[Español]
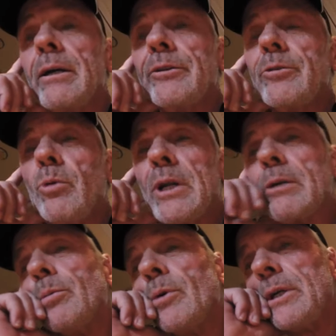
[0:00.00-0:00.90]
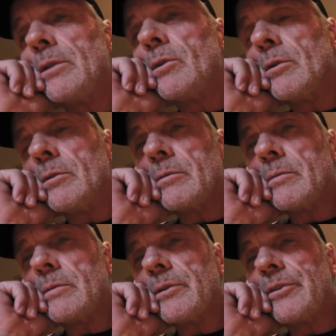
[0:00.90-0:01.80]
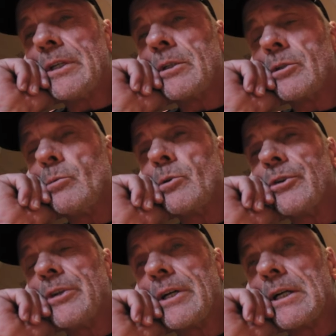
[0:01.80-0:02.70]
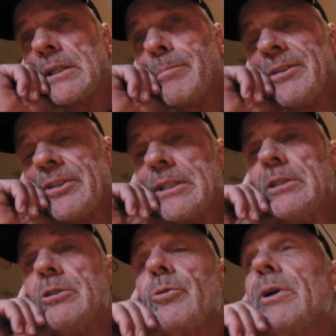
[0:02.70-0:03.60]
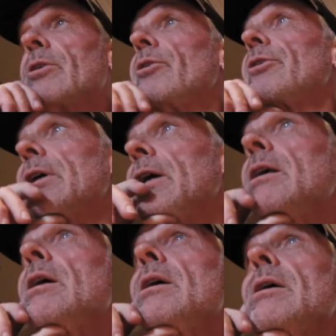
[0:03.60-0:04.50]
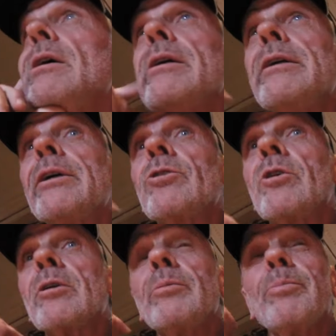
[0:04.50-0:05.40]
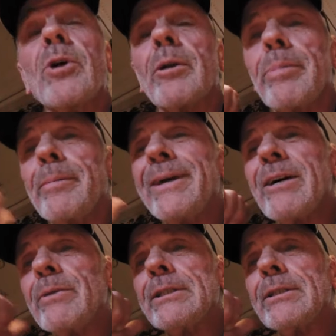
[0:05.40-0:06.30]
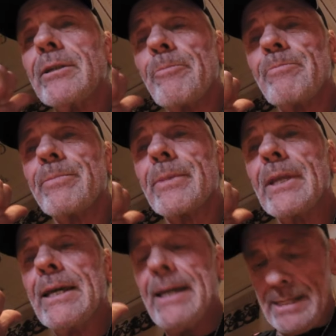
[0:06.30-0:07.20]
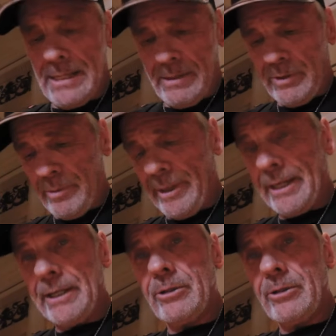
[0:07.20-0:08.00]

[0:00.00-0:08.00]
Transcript: eh, simular un poquito ser yo un concejal. ¿Qué pasaría si yo fuera concejal y estoy por primera vez... Voy a apagar